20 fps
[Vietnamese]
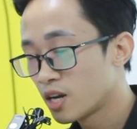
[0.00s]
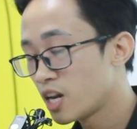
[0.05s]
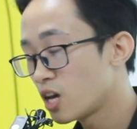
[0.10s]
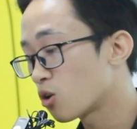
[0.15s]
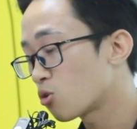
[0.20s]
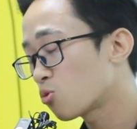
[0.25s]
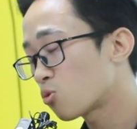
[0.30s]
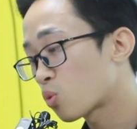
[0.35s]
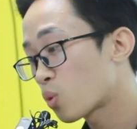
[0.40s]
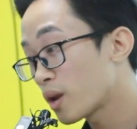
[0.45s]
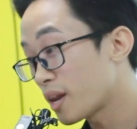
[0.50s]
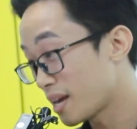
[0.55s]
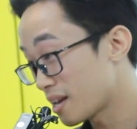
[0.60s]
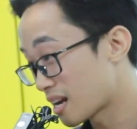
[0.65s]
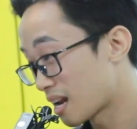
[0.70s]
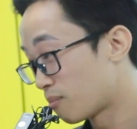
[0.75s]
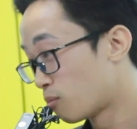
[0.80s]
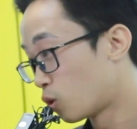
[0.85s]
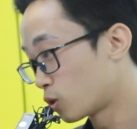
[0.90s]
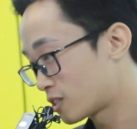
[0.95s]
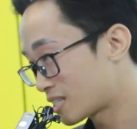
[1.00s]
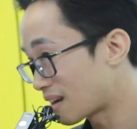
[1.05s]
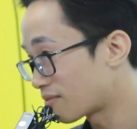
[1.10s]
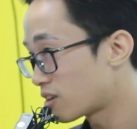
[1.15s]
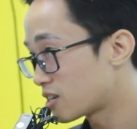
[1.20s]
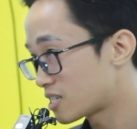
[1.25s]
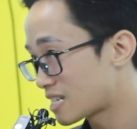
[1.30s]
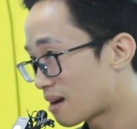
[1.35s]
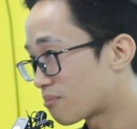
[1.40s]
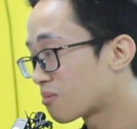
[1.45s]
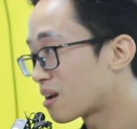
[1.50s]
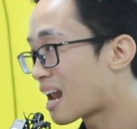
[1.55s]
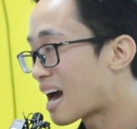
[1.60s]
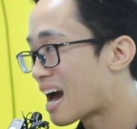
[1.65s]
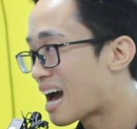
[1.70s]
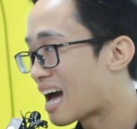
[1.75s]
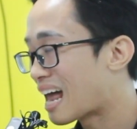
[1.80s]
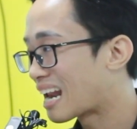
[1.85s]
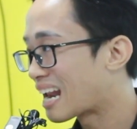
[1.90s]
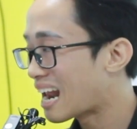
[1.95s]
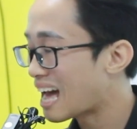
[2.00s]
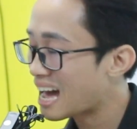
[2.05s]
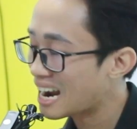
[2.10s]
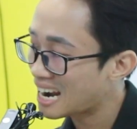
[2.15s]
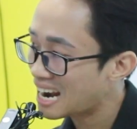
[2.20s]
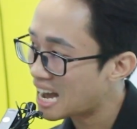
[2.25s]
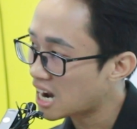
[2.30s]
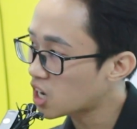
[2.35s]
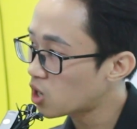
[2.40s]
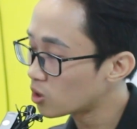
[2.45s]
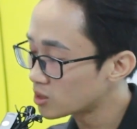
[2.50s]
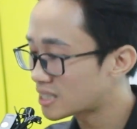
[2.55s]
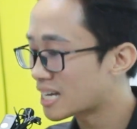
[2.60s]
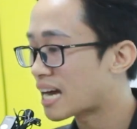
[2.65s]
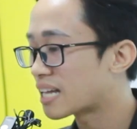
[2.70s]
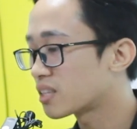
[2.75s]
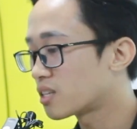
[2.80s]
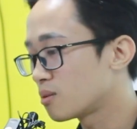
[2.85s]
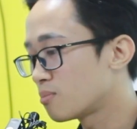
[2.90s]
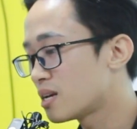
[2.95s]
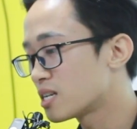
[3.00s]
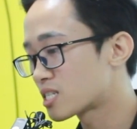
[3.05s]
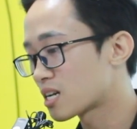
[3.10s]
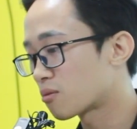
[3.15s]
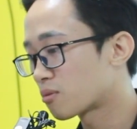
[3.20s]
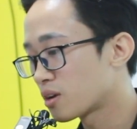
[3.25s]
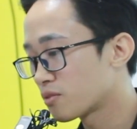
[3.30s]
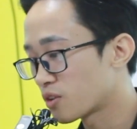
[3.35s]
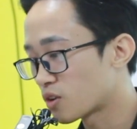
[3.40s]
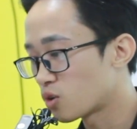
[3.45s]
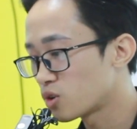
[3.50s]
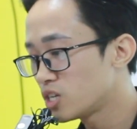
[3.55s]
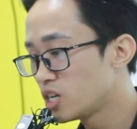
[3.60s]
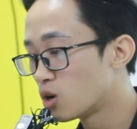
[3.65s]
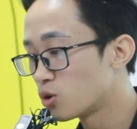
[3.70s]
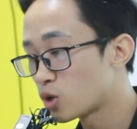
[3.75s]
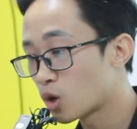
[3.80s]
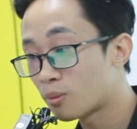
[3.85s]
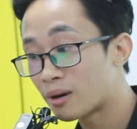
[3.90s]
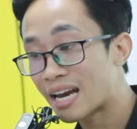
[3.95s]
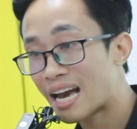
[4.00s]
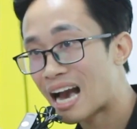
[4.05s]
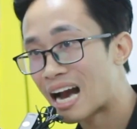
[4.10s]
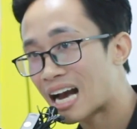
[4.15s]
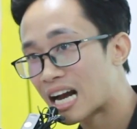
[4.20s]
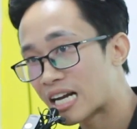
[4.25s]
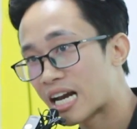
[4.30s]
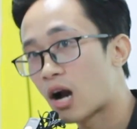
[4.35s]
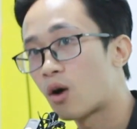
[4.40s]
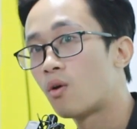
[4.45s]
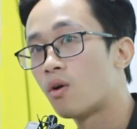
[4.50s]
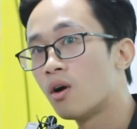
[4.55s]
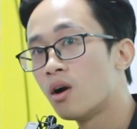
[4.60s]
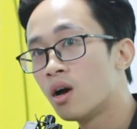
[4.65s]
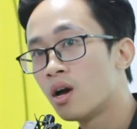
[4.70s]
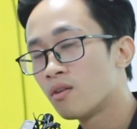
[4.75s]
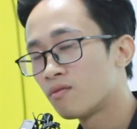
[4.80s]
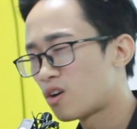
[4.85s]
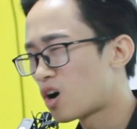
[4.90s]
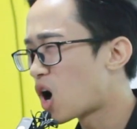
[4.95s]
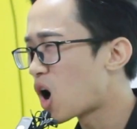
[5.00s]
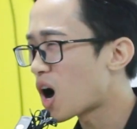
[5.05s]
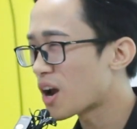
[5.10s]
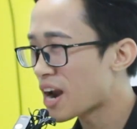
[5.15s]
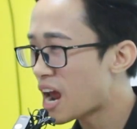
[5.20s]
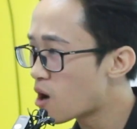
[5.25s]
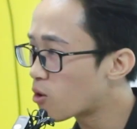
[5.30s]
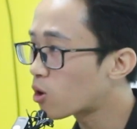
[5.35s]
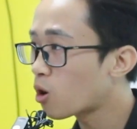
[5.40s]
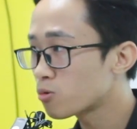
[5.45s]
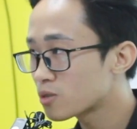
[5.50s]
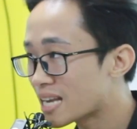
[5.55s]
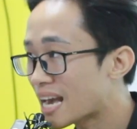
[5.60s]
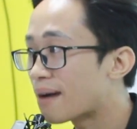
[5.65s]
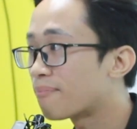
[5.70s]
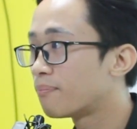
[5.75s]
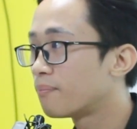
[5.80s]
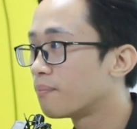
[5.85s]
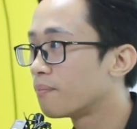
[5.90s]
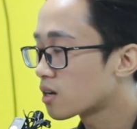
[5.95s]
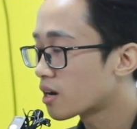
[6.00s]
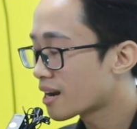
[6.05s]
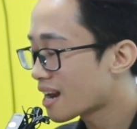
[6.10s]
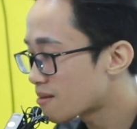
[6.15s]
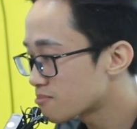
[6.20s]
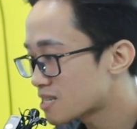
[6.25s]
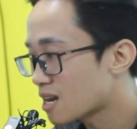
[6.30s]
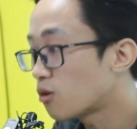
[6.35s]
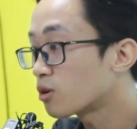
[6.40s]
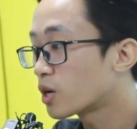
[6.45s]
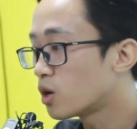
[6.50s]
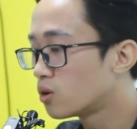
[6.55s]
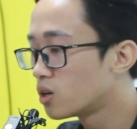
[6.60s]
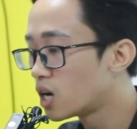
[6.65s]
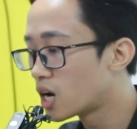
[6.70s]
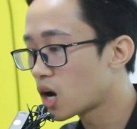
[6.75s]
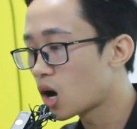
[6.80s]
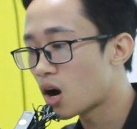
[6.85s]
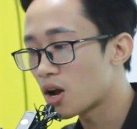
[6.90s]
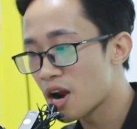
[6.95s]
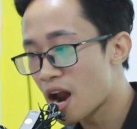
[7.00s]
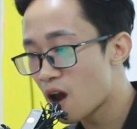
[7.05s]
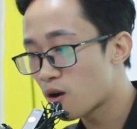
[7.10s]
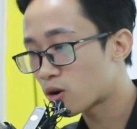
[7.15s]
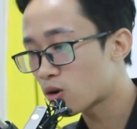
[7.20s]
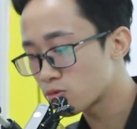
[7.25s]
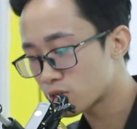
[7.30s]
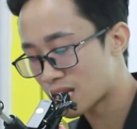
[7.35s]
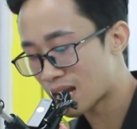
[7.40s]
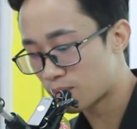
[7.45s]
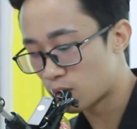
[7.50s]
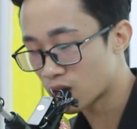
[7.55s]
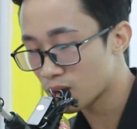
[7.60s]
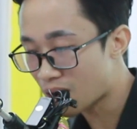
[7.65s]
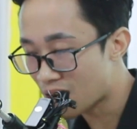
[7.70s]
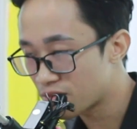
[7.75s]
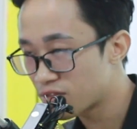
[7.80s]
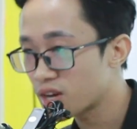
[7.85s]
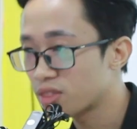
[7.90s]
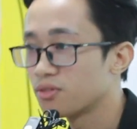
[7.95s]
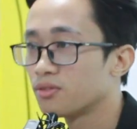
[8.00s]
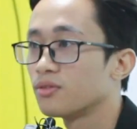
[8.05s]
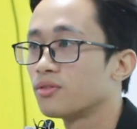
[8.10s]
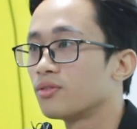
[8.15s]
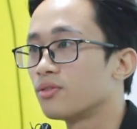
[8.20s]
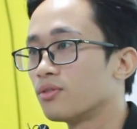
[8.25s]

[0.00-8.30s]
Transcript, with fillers: nếu quyết định là 100% là là là content thì bên trong này phải có nhiều nhóm khách hàng khác nhau và họ đều không xem tức là năm sáu kiểu người họ đều không xem một cái bài viết